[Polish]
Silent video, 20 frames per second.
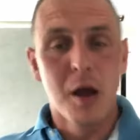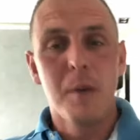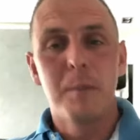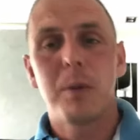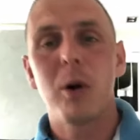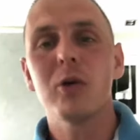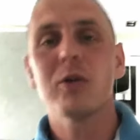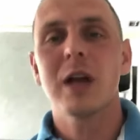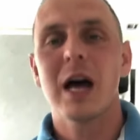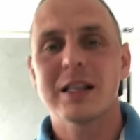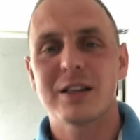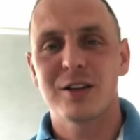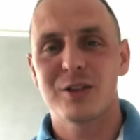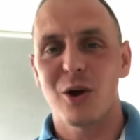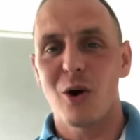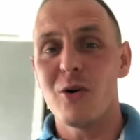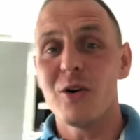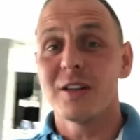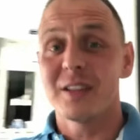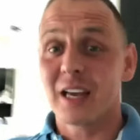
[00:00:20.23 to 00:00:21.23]

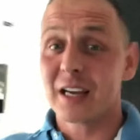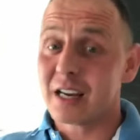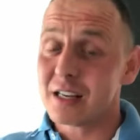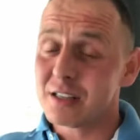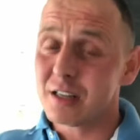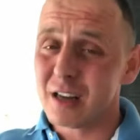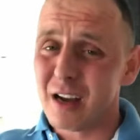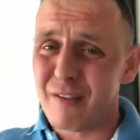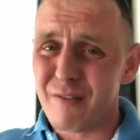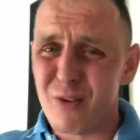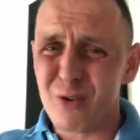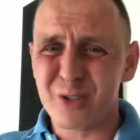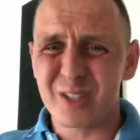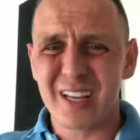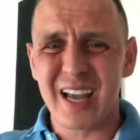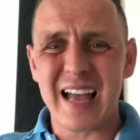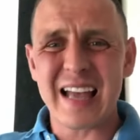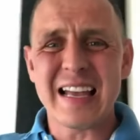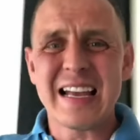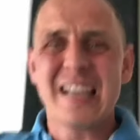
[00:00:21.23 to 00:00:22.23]
Ponadto, taka
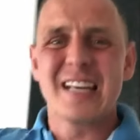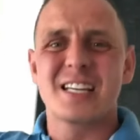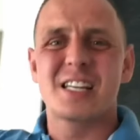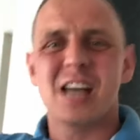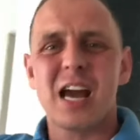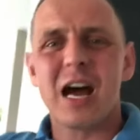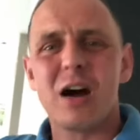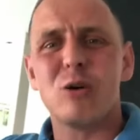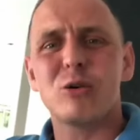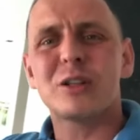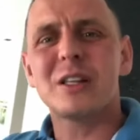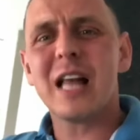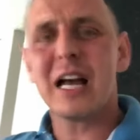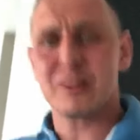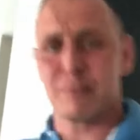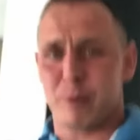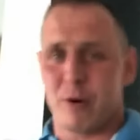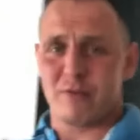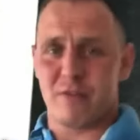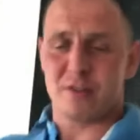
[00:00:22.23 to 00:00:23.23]
ciekawostka, że ja od
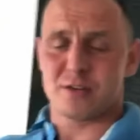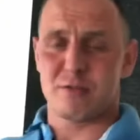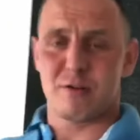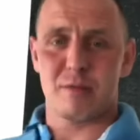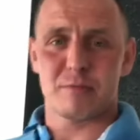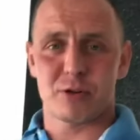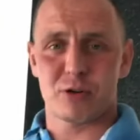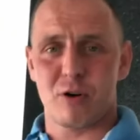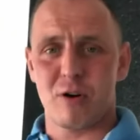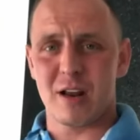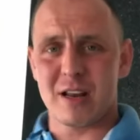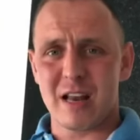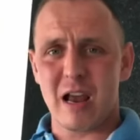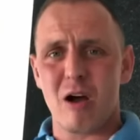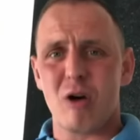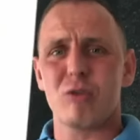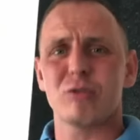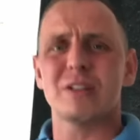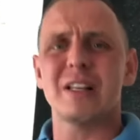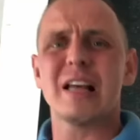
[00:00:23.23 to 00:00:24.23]
lat prowadziłem szkolenia,
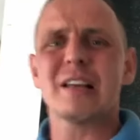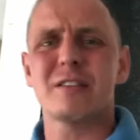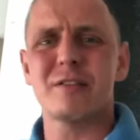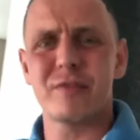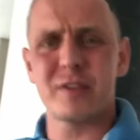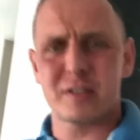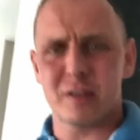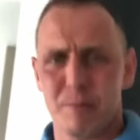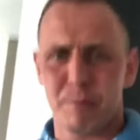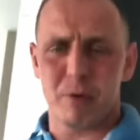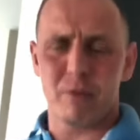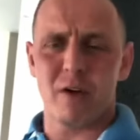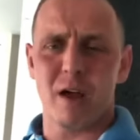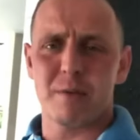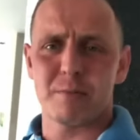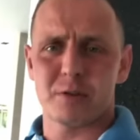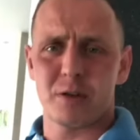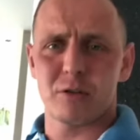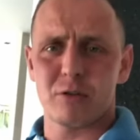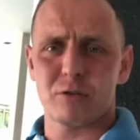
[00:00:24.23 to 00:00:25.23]
od lat występowałem
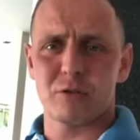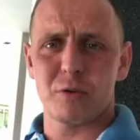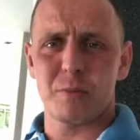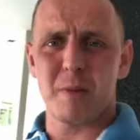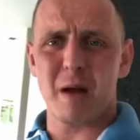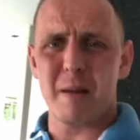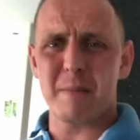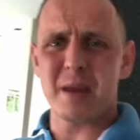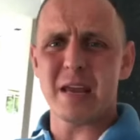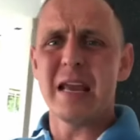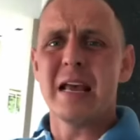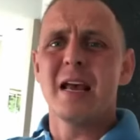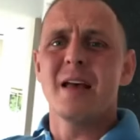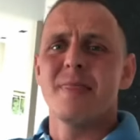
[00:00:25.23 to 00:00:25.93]
przed osobami,